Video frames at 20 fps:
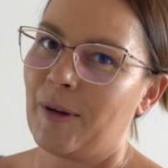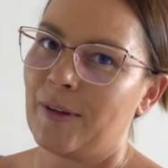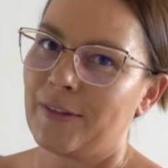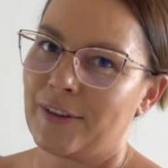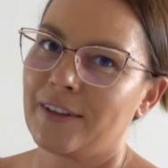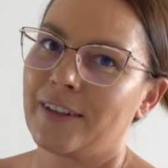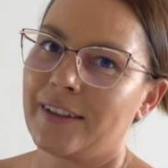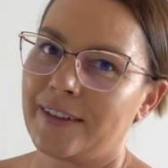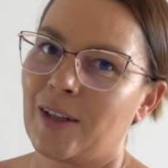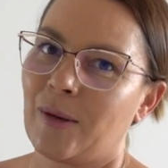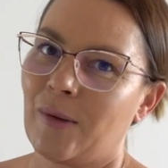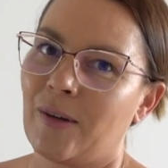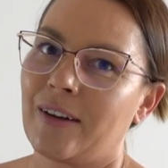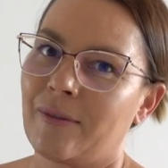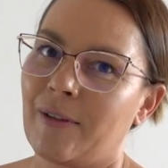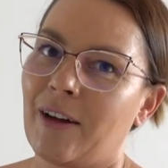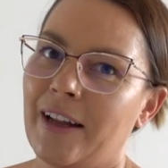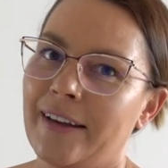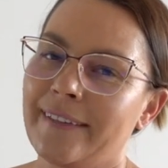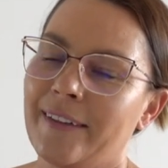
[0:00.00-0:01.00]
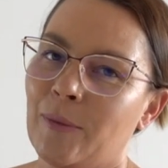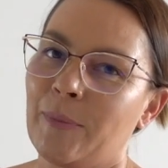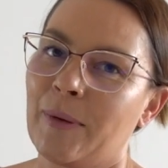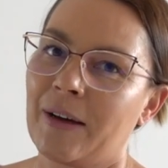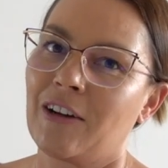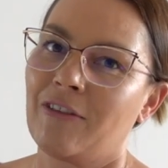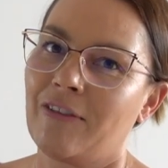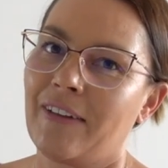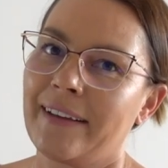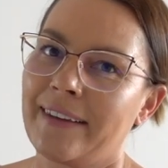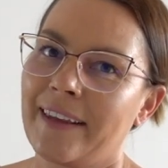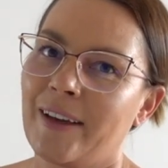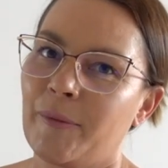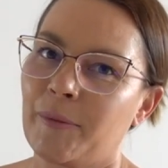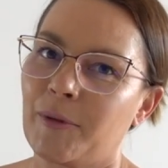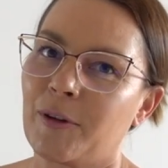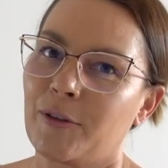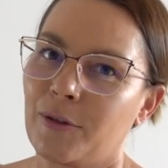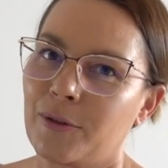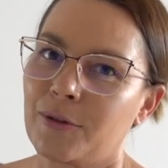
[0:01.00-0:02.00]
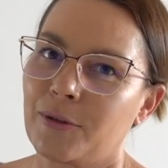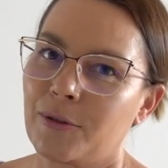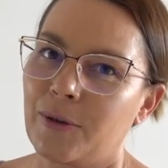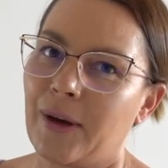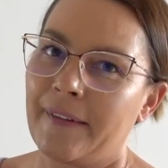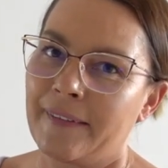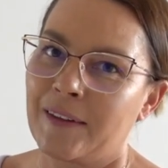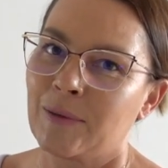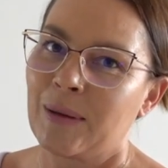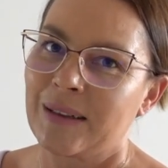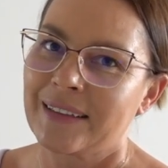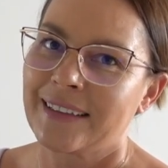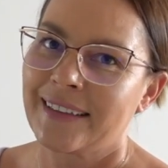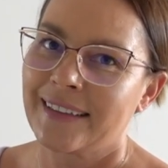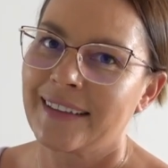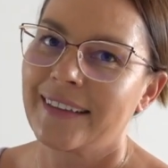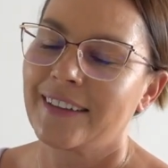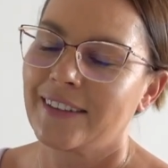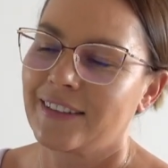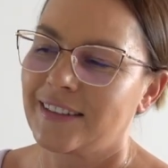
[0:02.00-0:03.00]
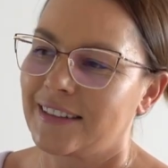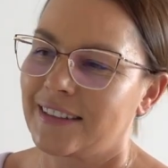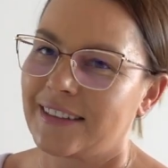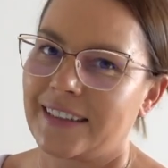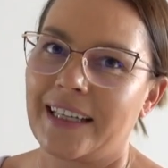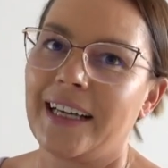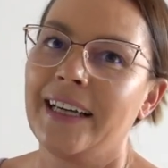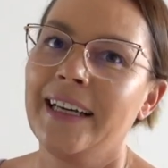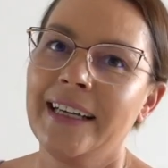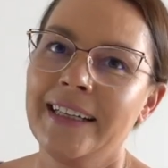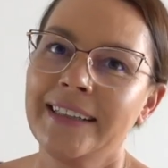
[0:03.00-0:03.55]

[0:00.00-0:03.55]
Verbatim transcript: po co Ci to kolejne opakowanie produktu antybakteryjnego do czyszczenia?